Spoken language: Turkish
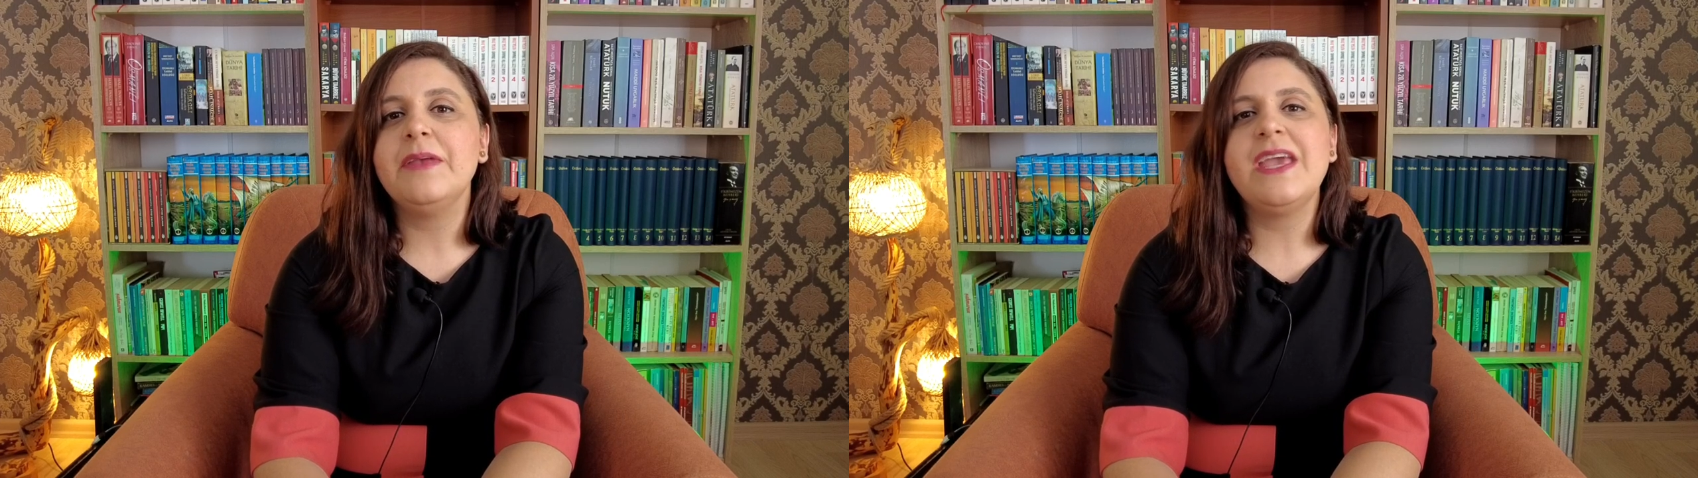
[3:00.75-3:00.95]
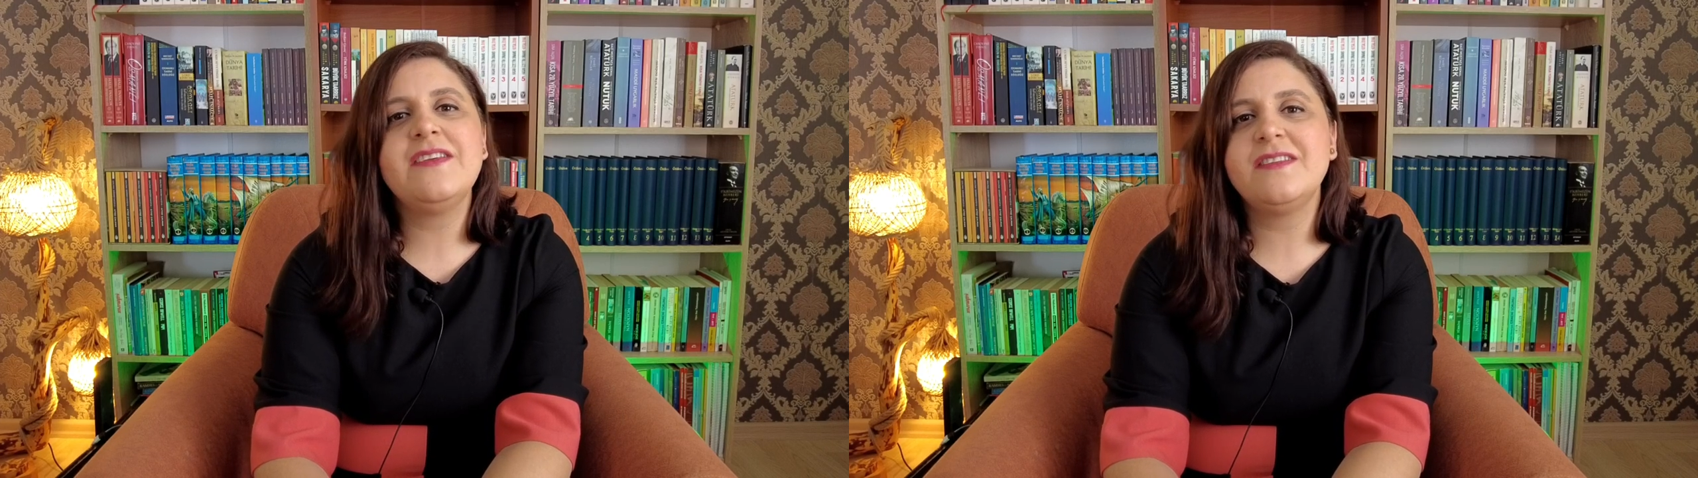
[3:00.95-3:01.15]

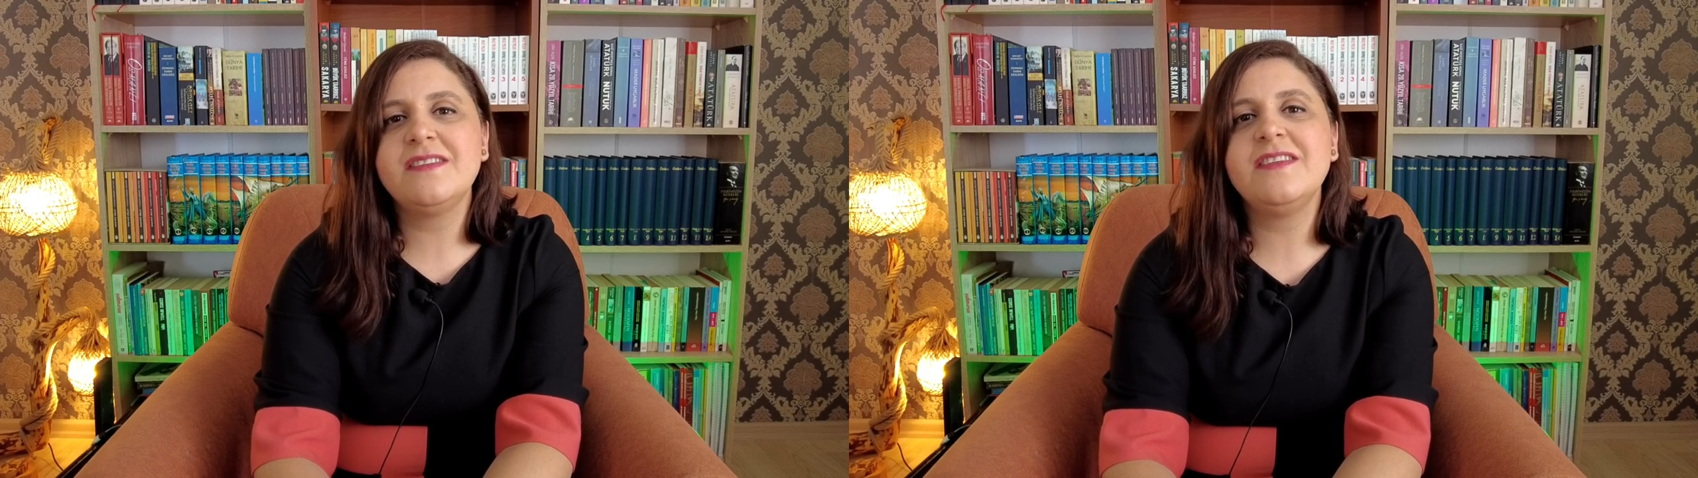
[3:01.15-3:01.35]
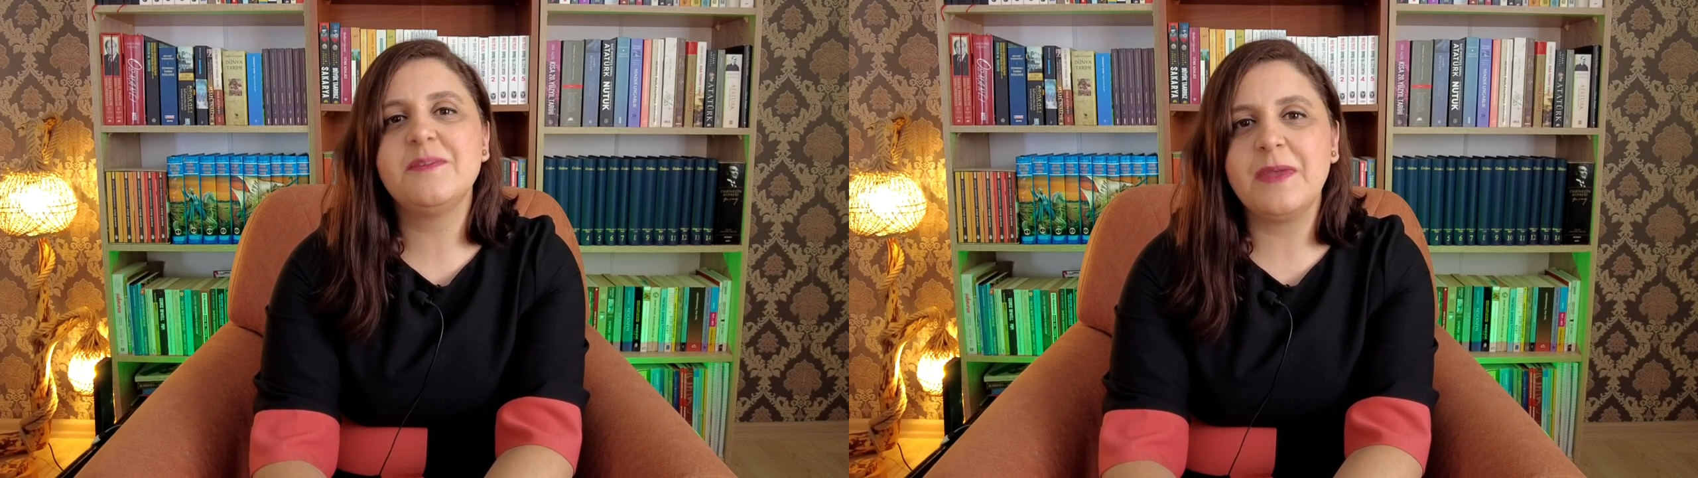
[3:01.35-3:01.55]

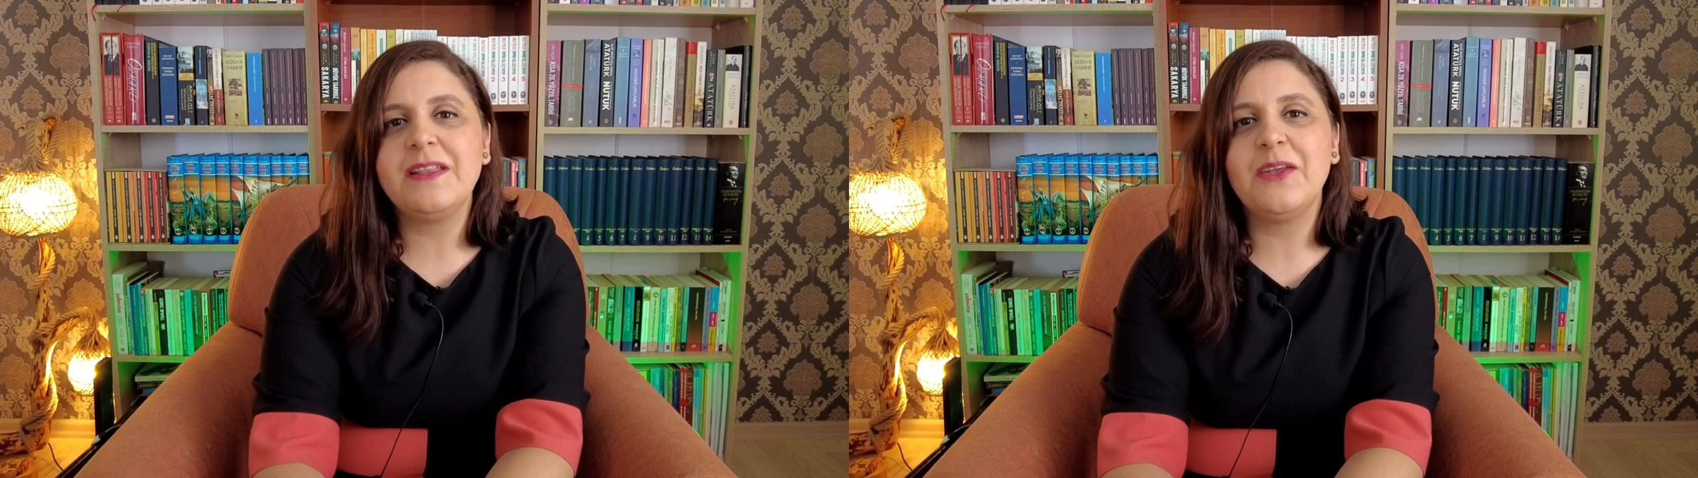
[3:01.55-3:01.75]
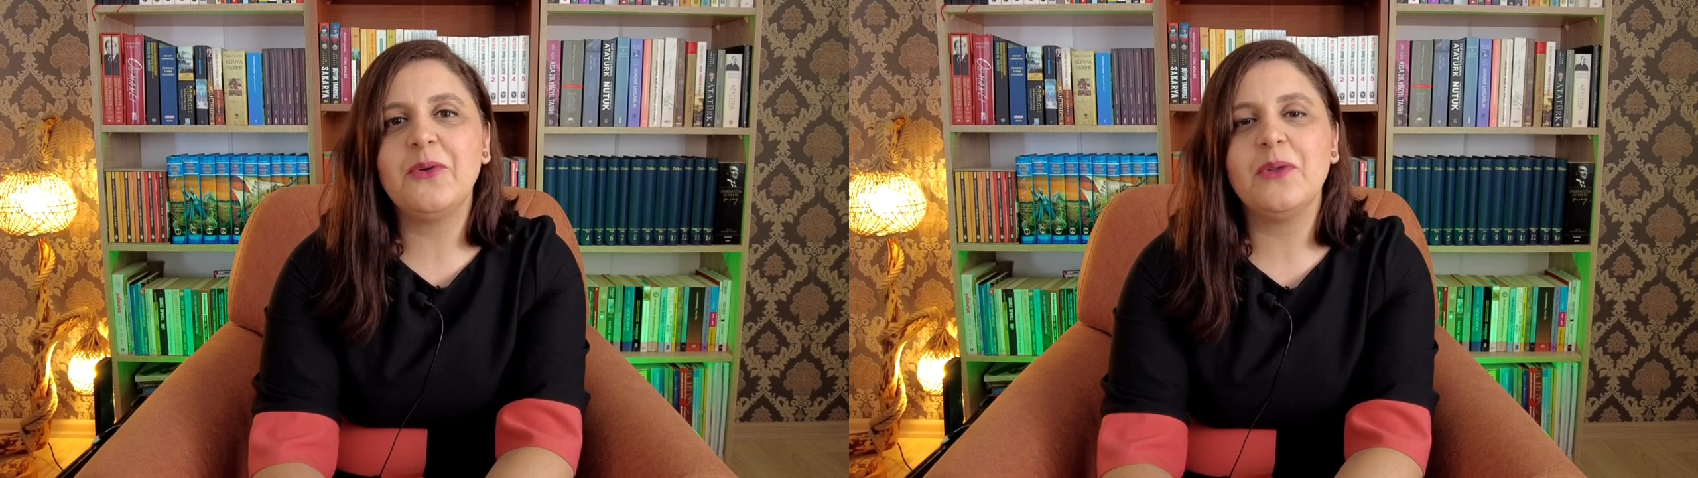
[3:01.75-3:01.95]
eşsiz hizmetleri